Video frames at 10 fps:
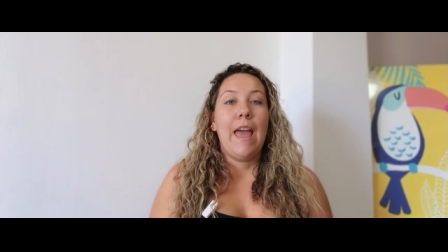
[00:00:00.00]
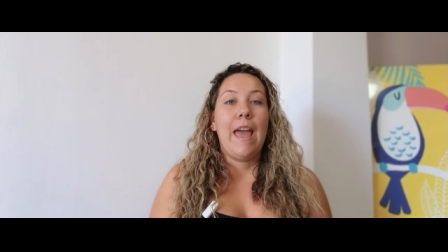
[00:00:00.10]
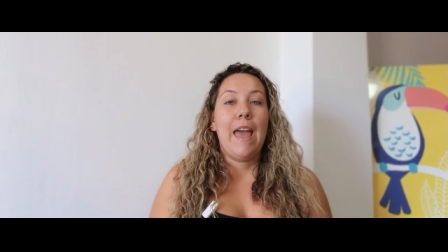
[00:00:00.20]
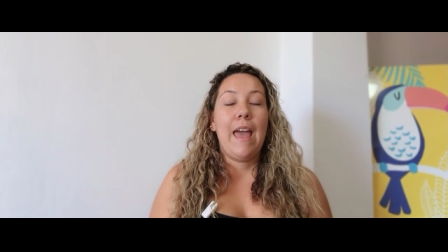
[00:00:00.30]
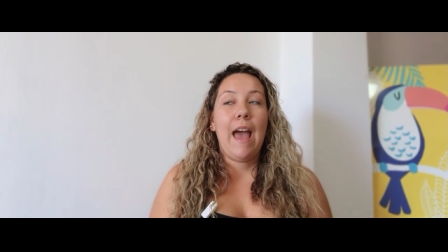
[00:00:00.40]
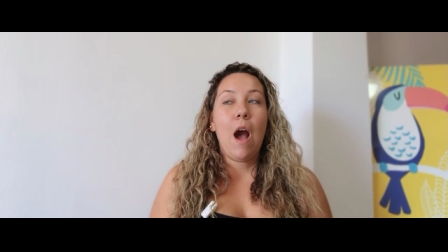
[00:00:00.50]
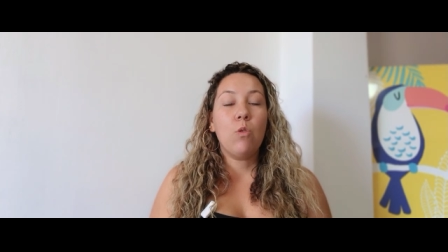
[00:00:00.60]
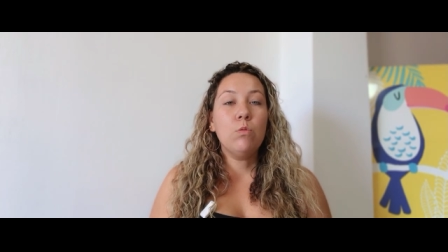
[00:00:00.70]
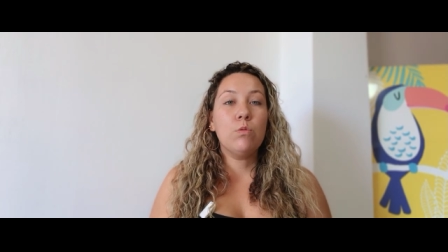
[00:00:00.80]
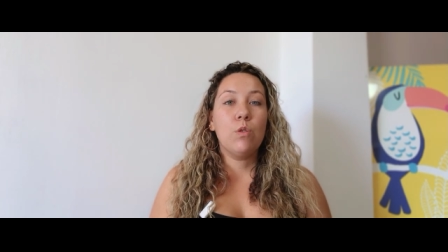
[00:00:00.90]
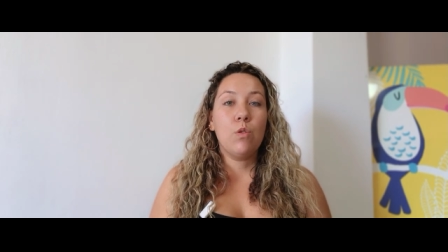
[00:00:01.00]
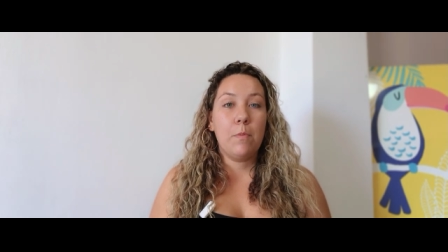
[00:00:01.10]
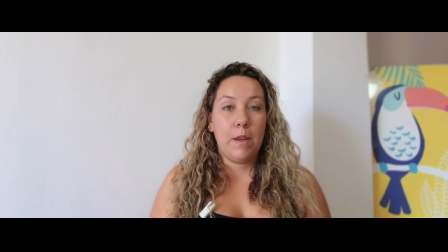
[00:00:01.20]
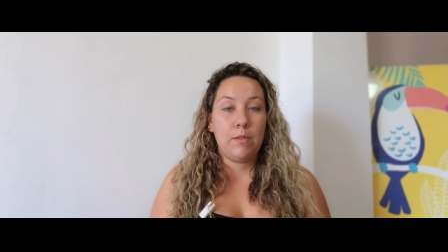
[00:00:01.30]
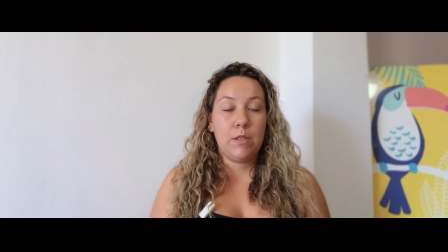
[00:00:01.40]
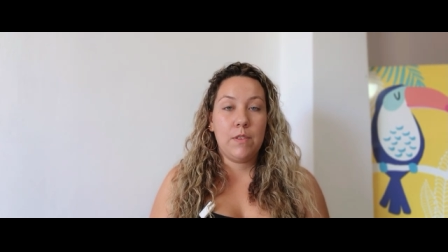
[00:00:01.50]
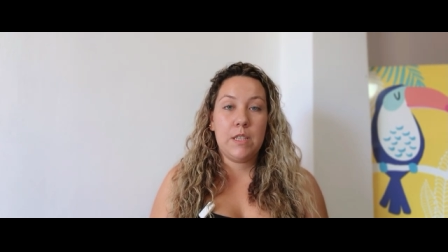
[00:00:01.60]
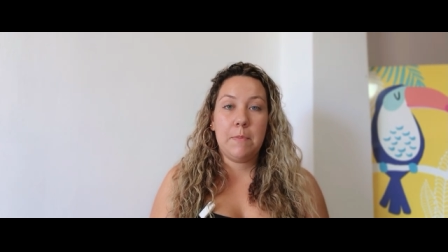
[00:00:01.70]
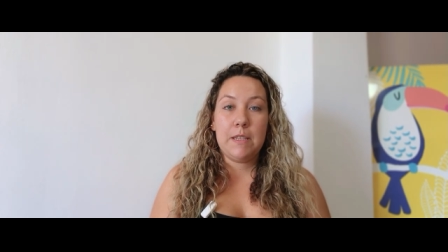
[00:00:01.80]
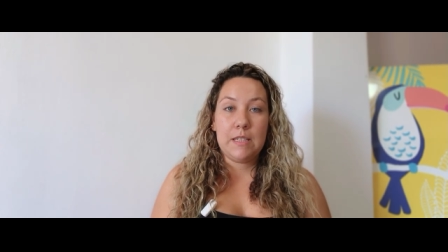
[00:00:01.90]
É, alguns documentos que
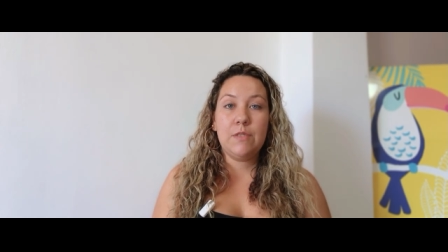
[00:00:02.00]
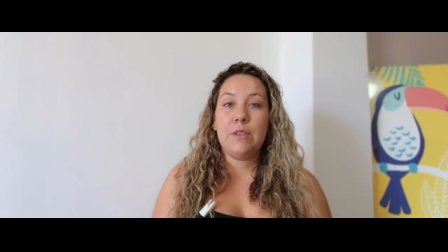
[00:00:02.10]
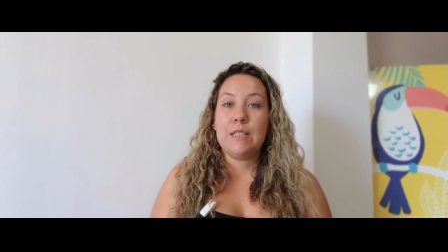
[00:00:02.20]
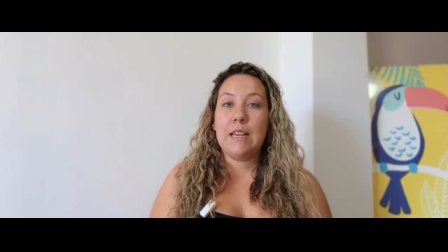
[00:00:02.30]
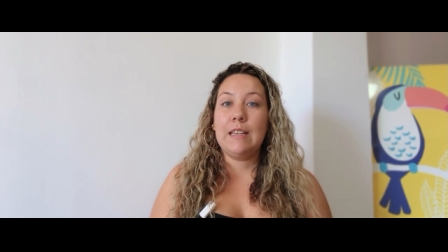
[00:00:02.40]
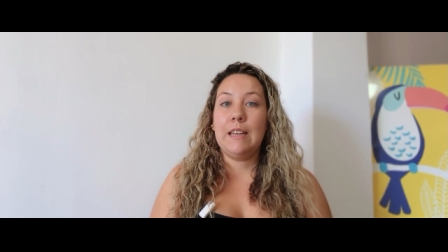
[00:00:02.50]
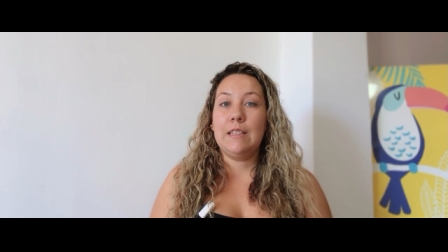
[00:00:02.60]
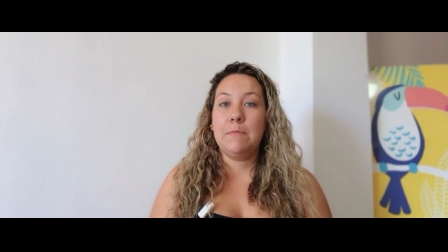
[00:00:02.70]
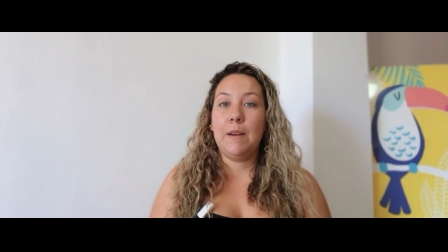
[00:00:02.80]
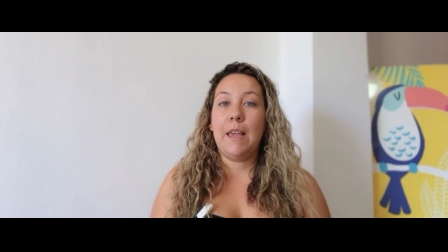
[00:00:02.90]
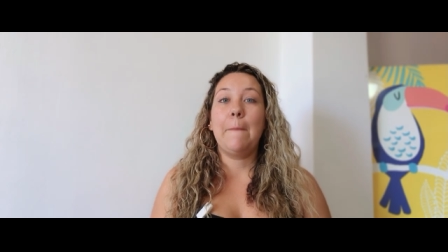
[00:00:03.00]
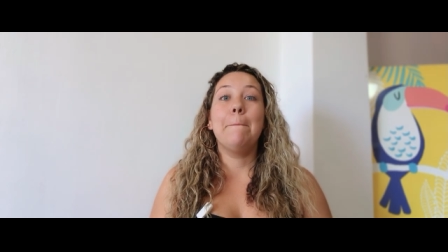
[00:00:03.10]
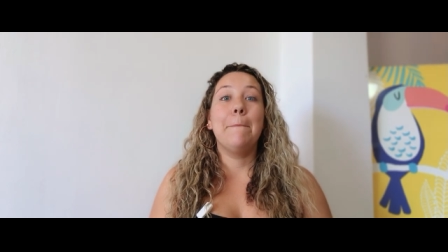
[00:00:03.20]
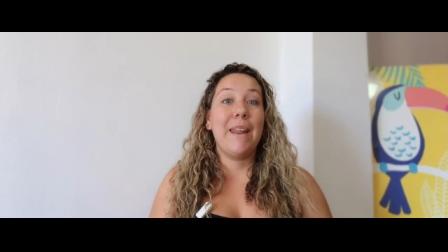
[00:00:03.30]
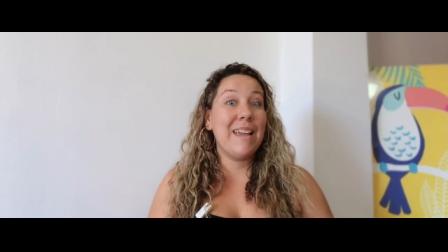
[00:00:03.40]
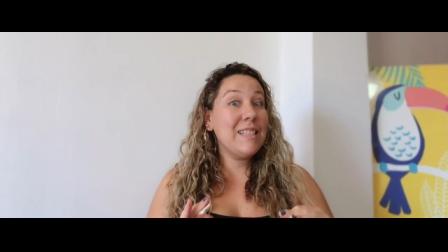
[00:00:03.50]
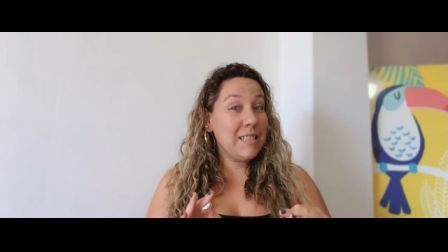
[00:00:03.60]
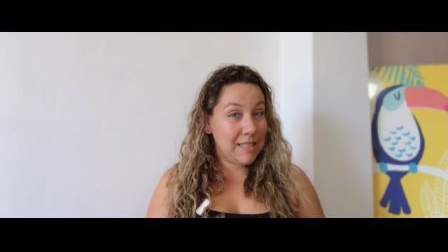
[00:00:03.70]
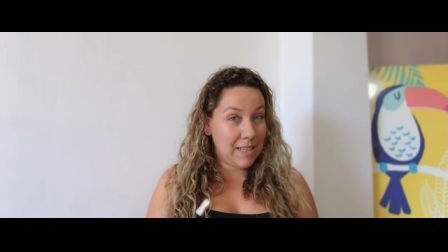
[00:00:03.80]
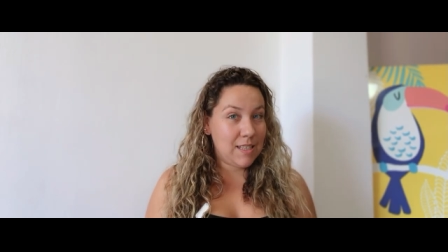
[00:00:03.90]
você precisa fazer aqui na Espanha
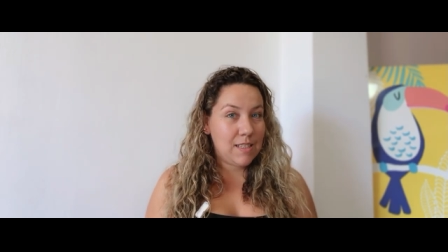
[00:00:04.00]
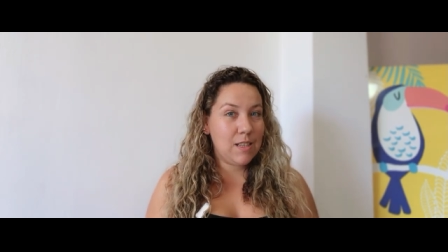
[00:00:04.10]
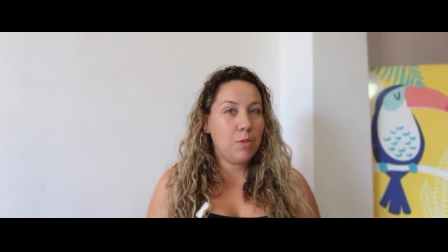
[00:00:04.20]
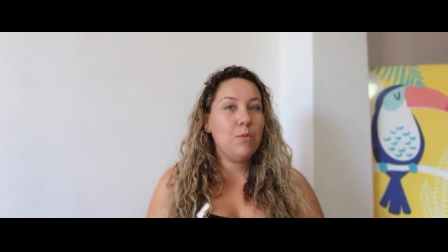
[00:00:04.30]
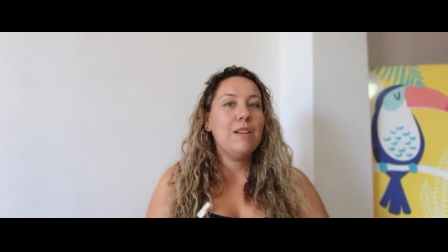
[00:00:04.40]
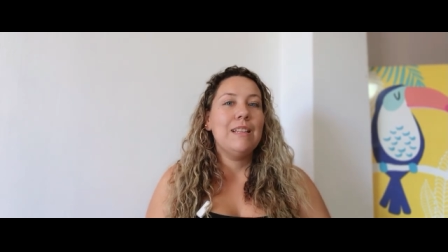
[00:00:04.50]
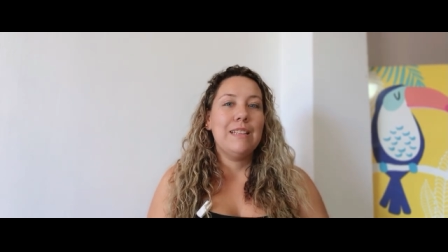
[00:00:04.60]
precisam